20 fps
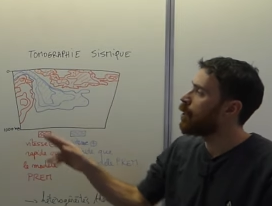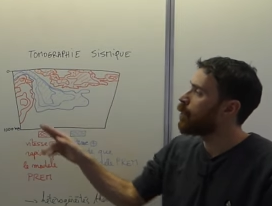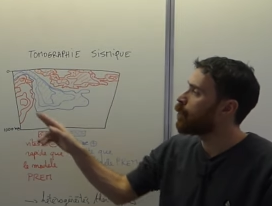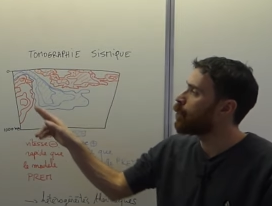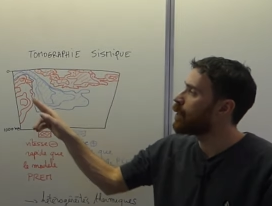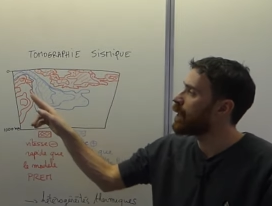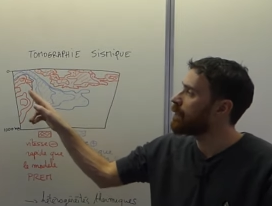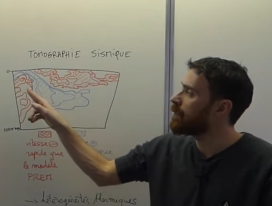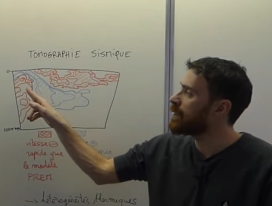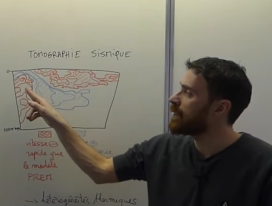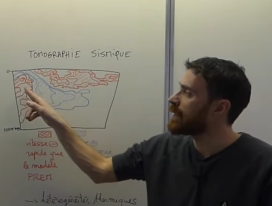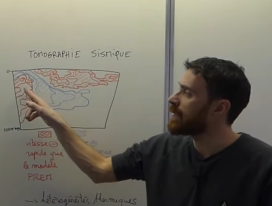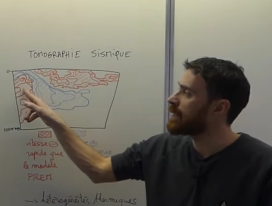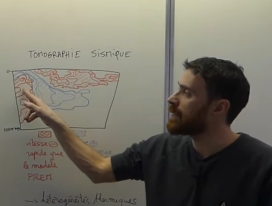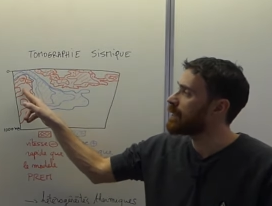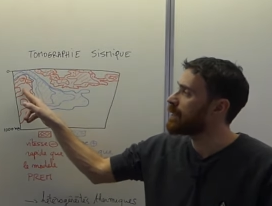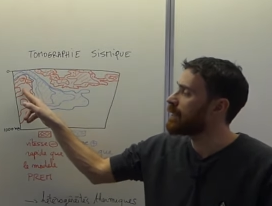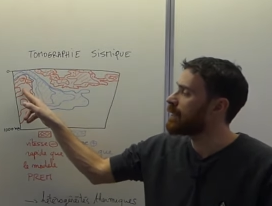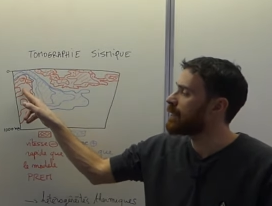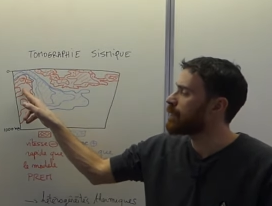où la
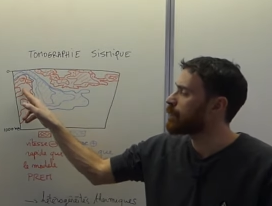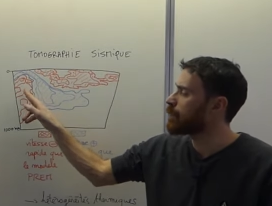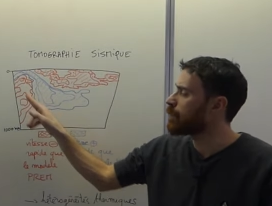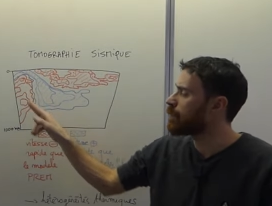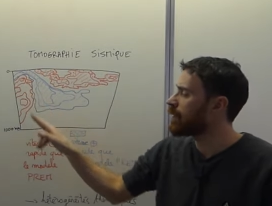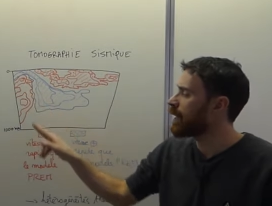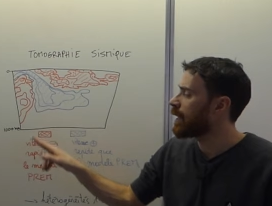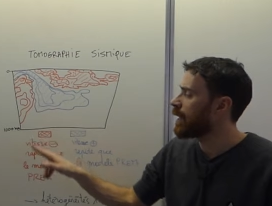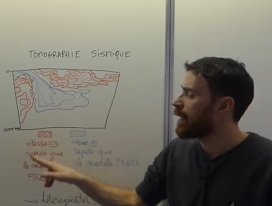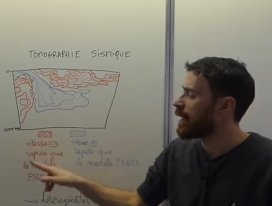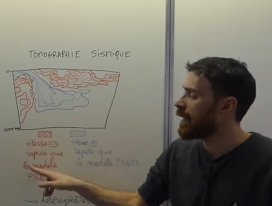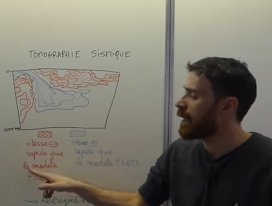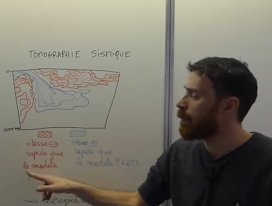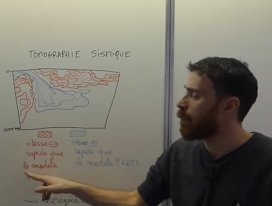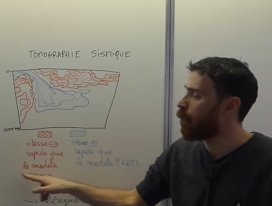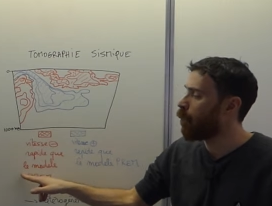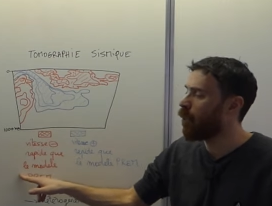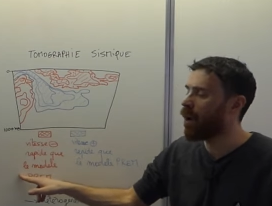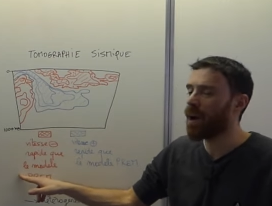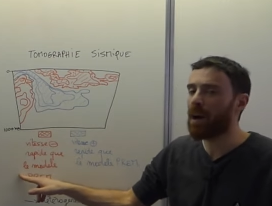vitesse des ondes est
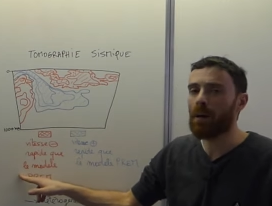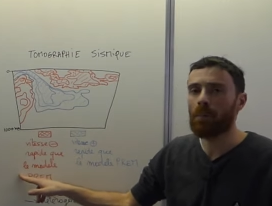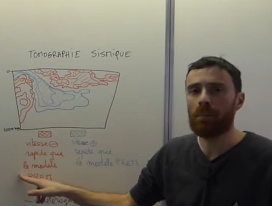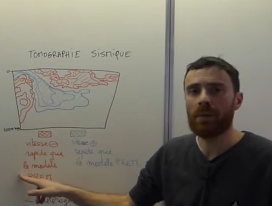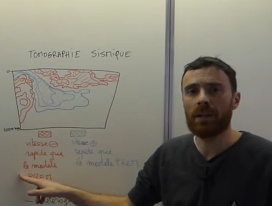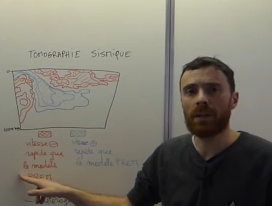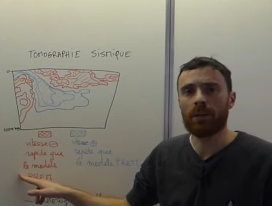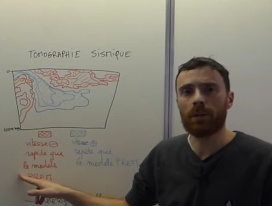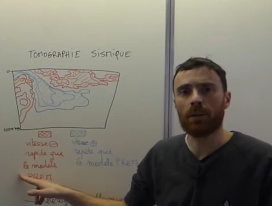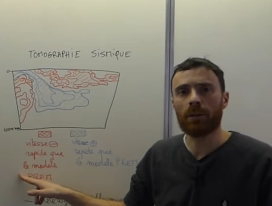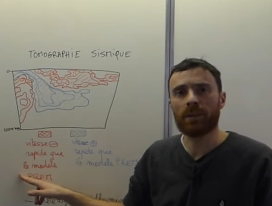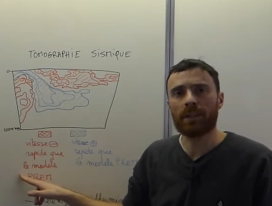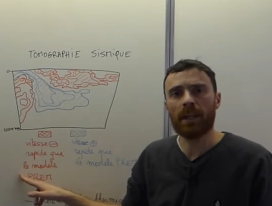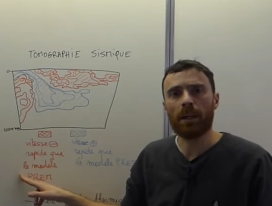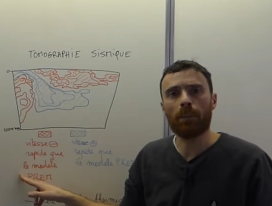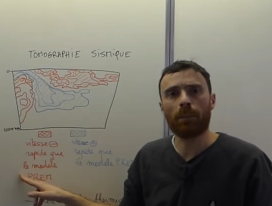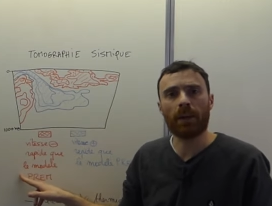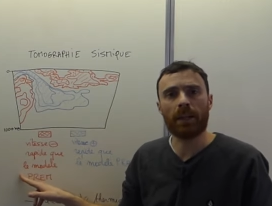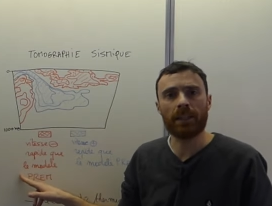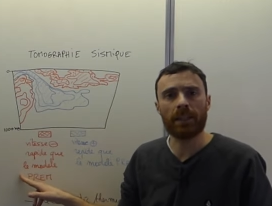moins rapide que
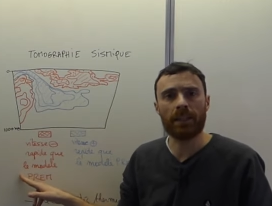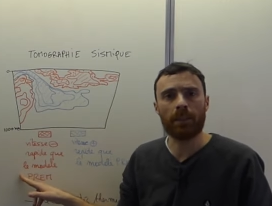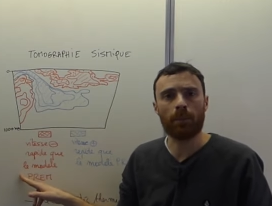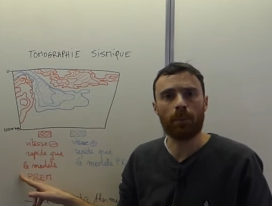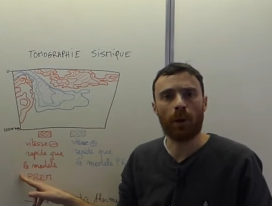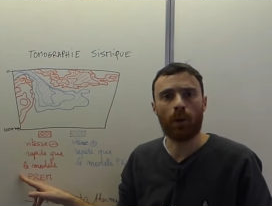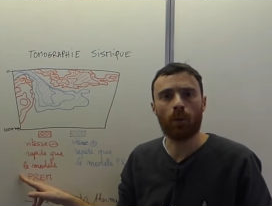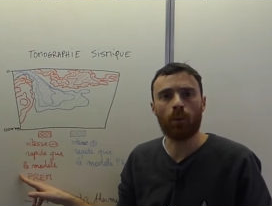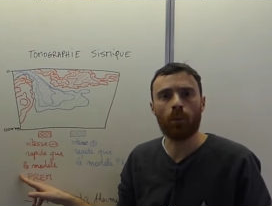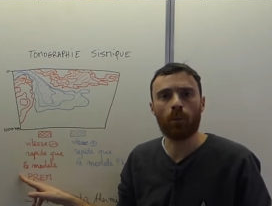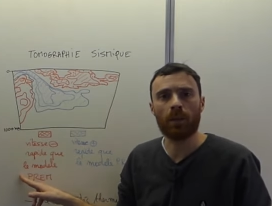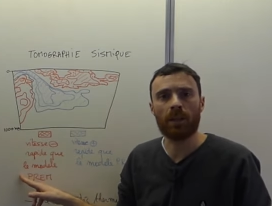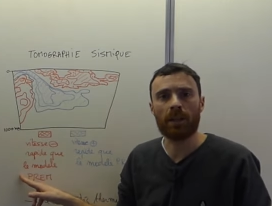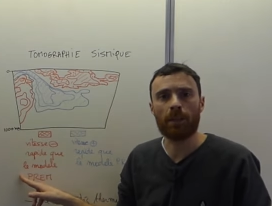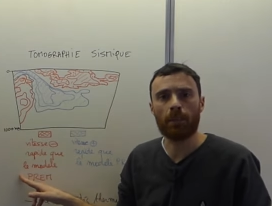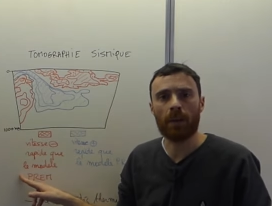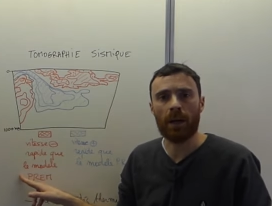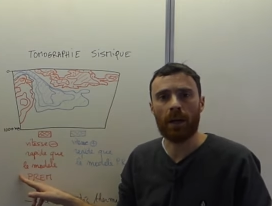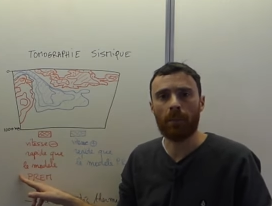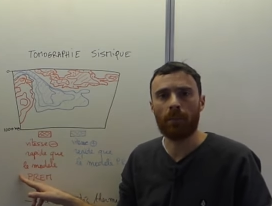celle prédite par le modèle
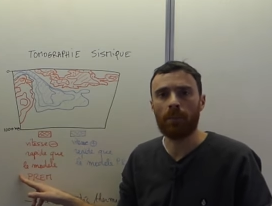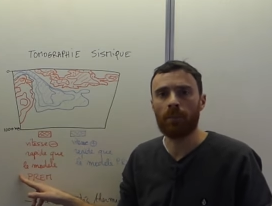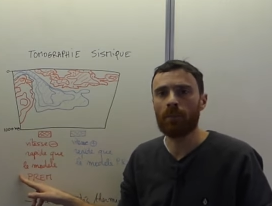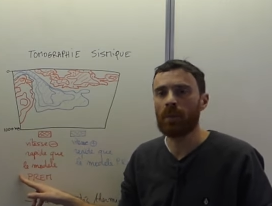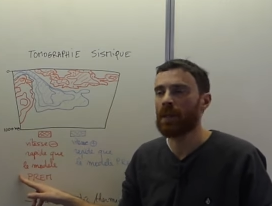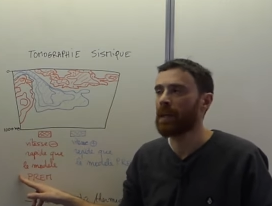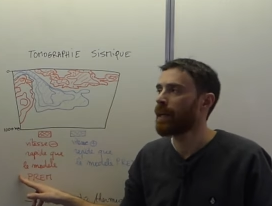PREM,